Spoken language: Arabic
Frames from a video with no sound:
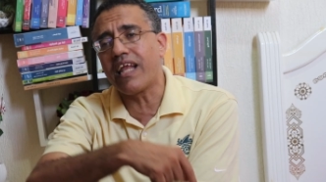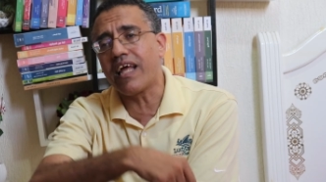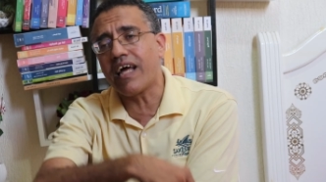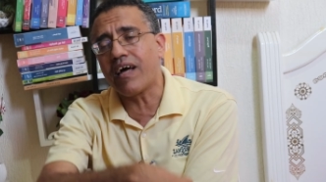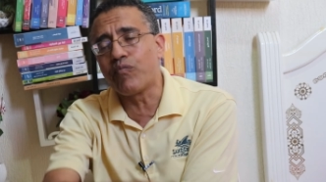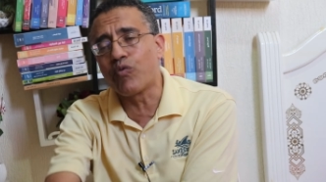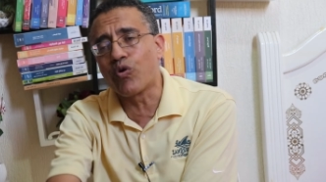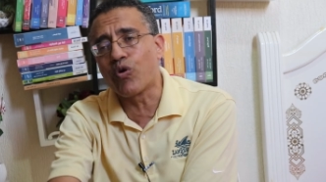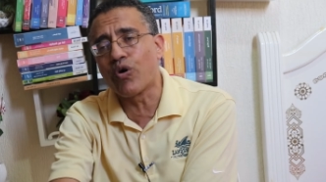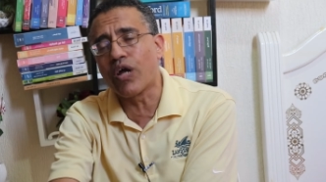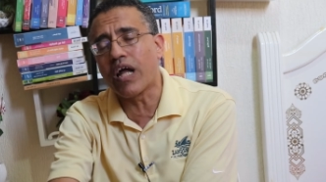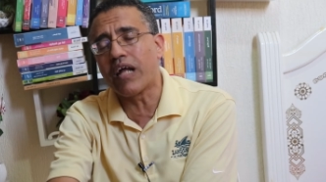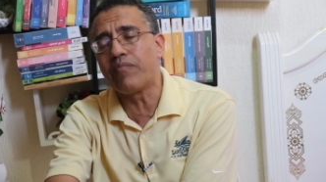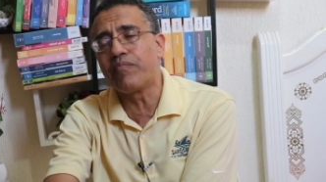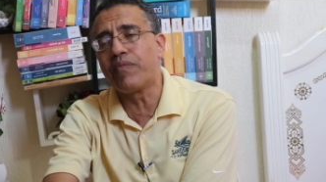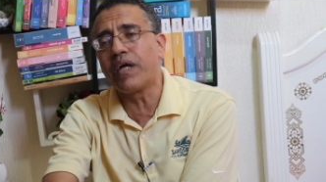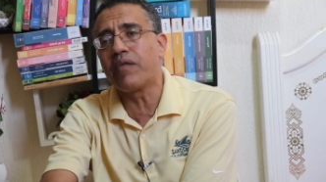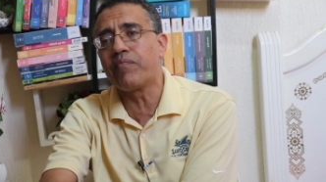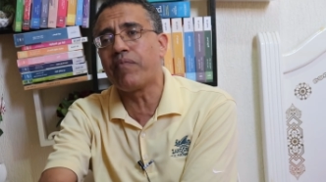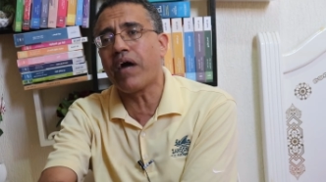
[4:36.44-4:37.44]
إلى مرورا
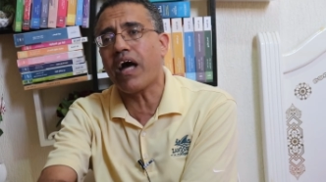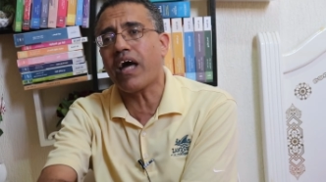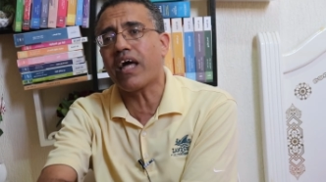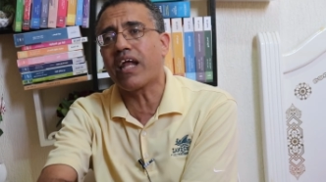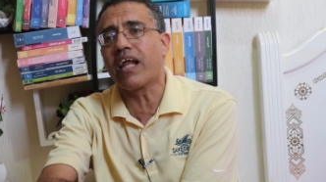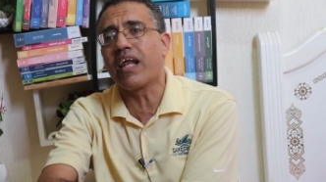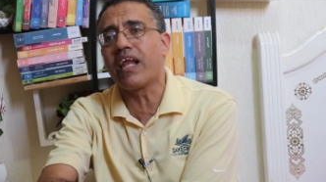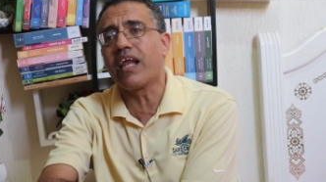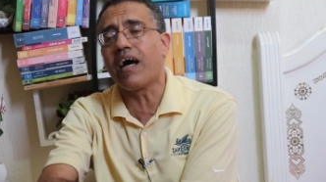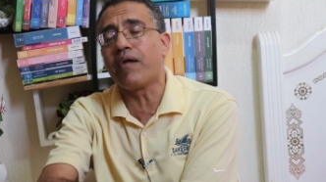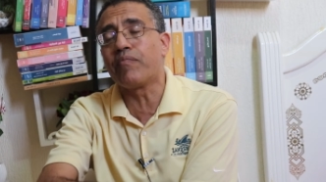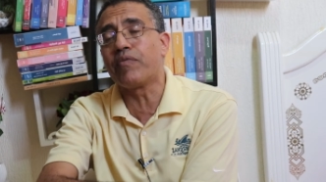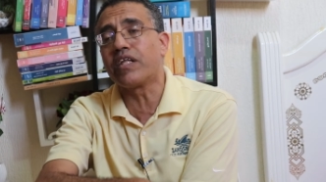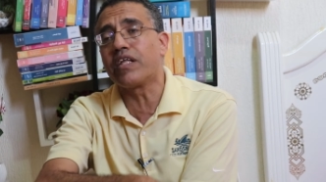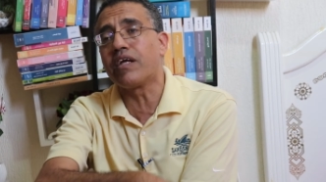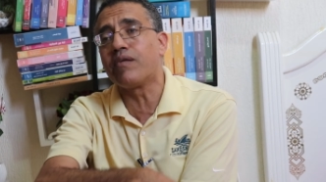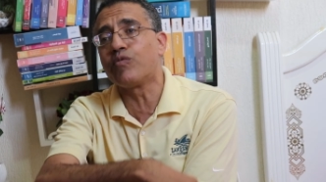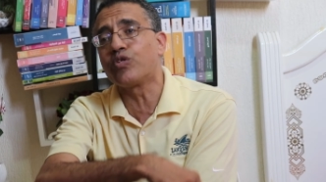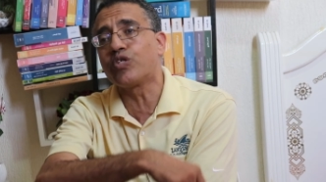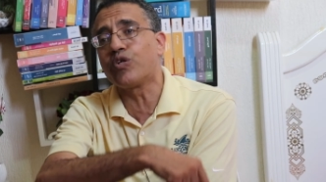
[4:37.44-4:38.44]
بالبحر
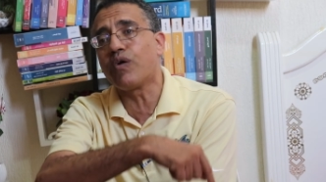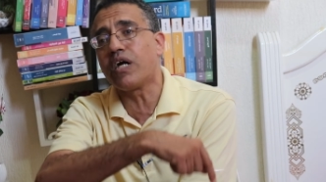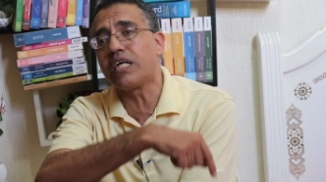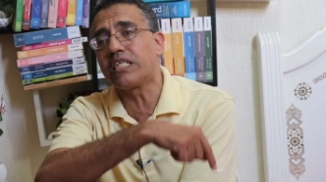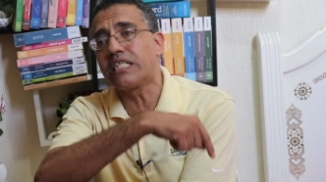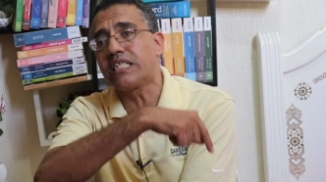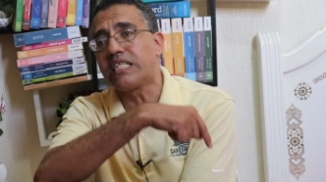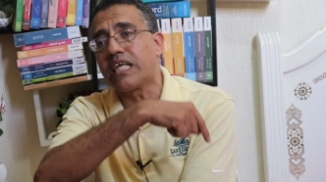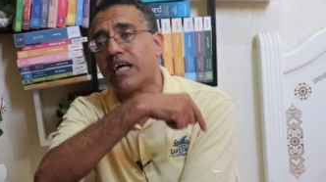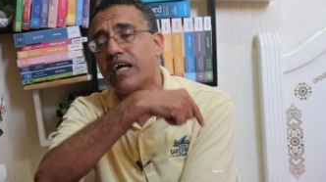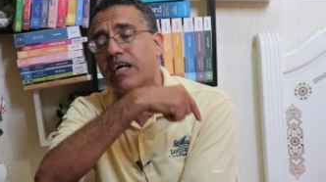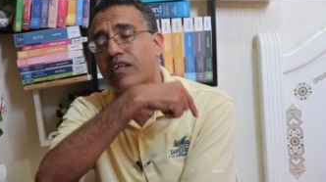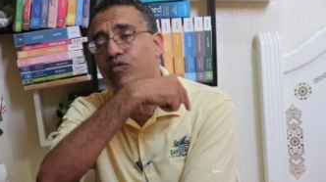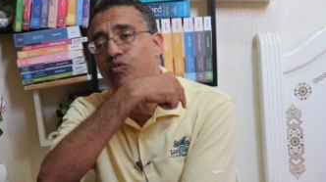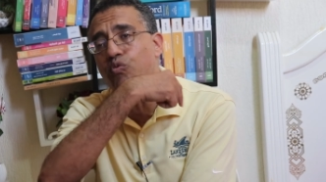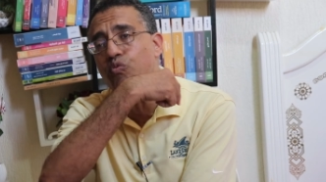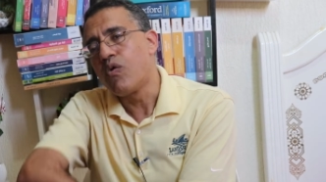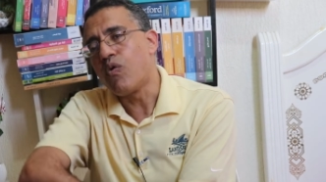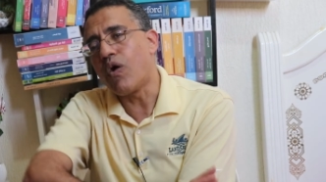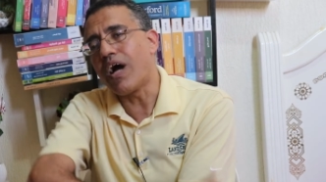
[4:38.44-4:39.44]
الأبيض المتوسط
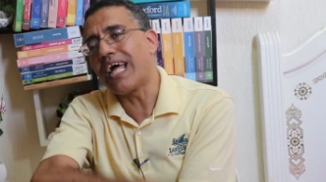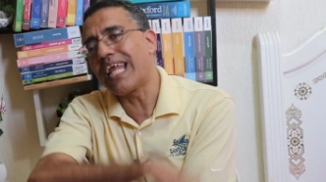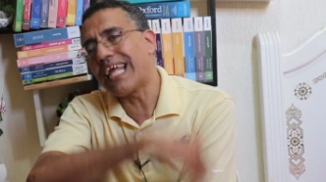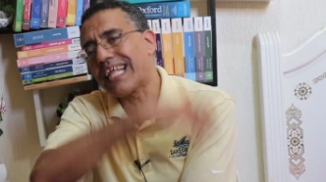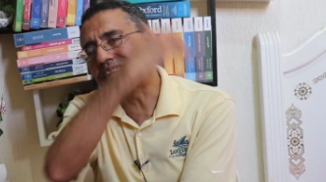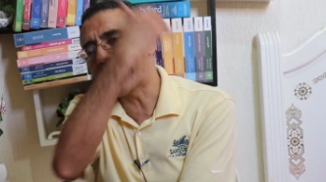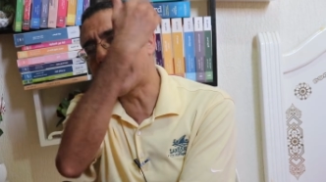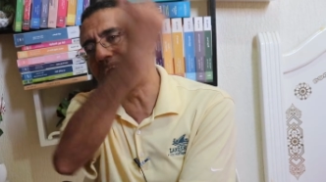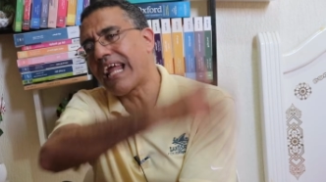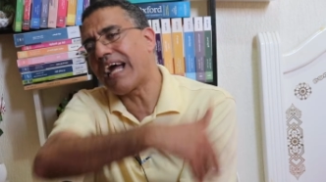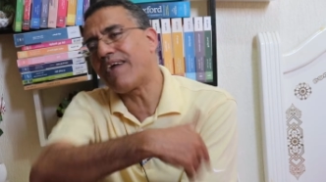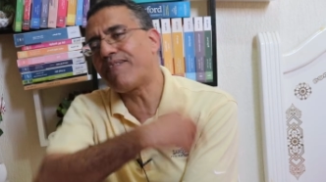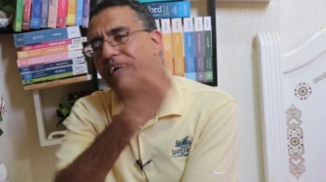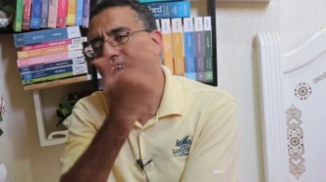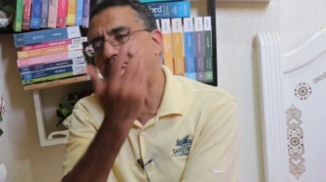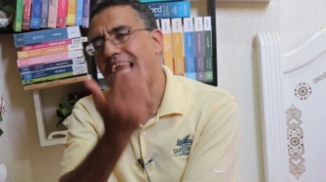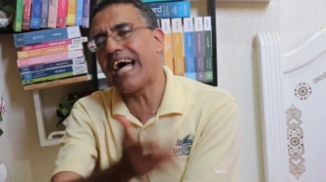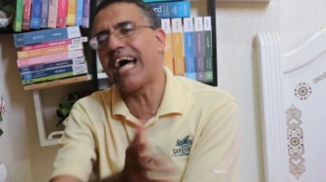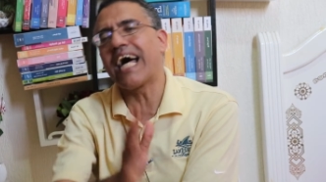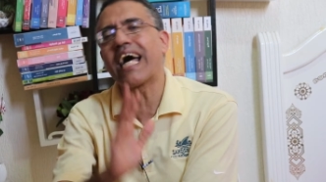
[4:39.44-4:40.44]
وإلى الطرف
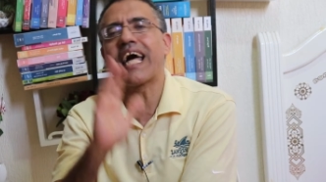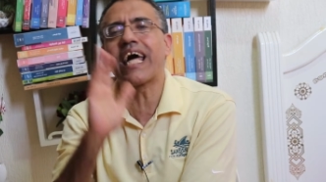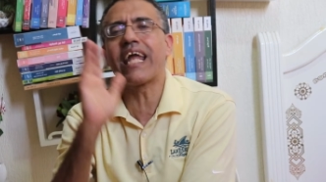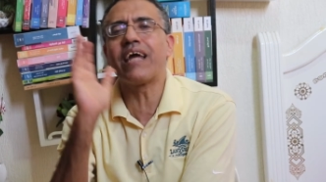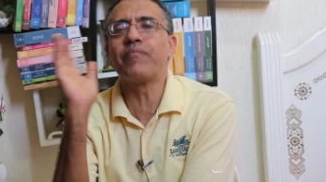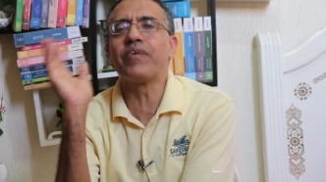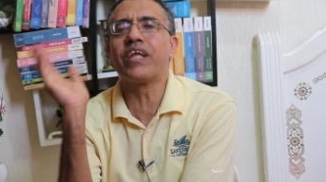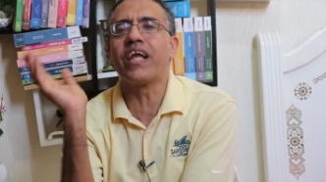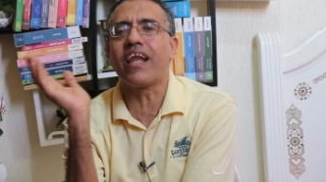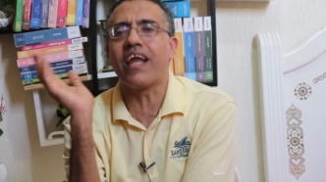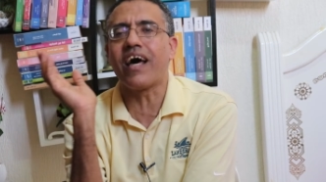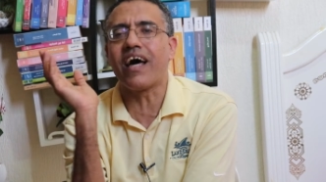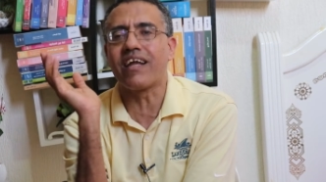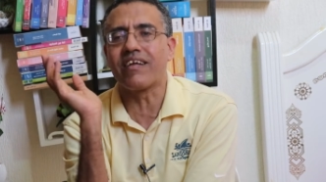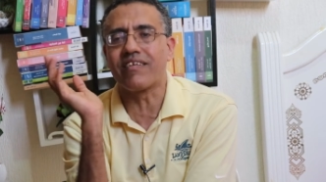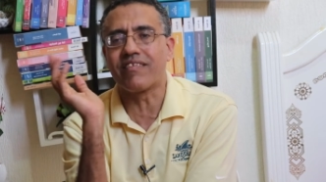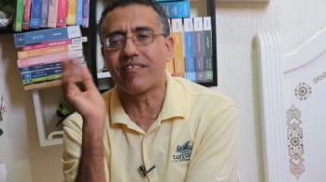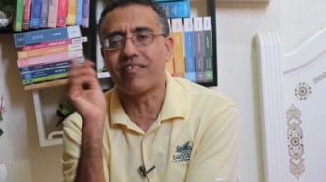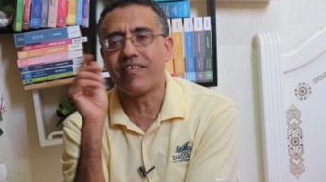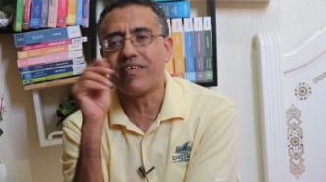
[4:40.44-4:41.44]
الآخر من
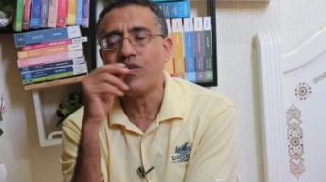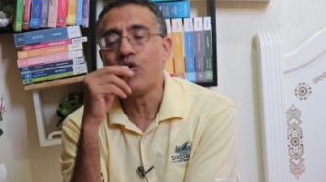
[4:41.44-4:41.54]
الأرض